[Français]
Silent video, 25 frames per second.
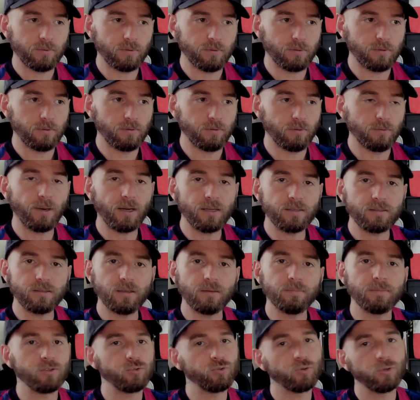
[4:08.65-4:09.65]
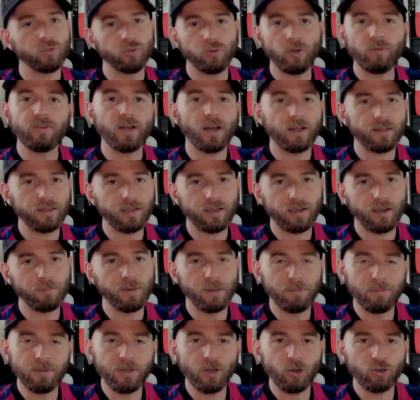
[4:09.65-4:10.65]
euh, le Barça, bien sûr, ils doivent garder quand
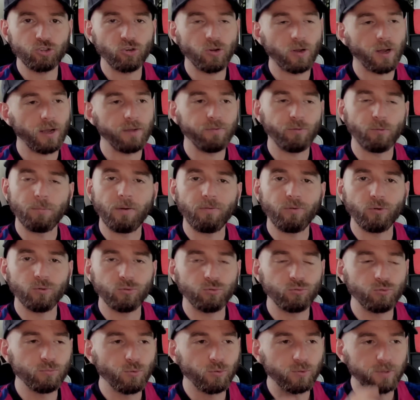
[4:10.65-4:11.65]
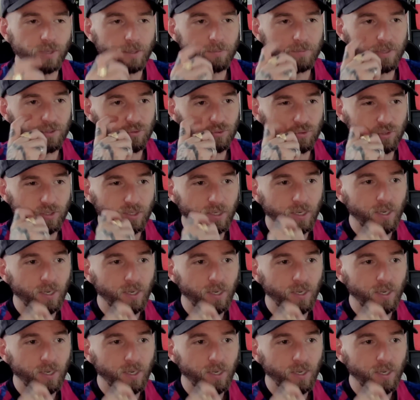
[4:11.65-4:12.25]
même les meilleurs joueurs, hein, ils ne vont pas vendre tout le monde, hein, bien sûr.